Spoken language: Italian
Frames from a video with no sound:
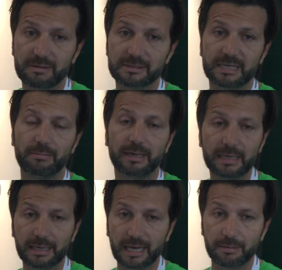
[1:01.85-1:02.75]
si chiama
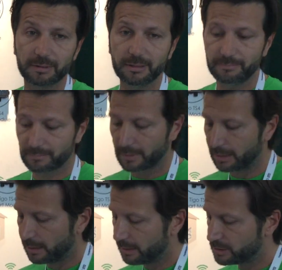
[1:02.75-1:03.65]
Reclaimed.
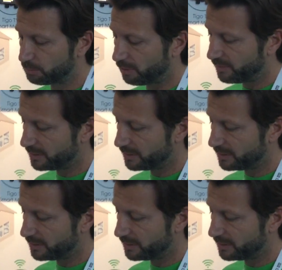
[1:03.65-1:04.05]
Si può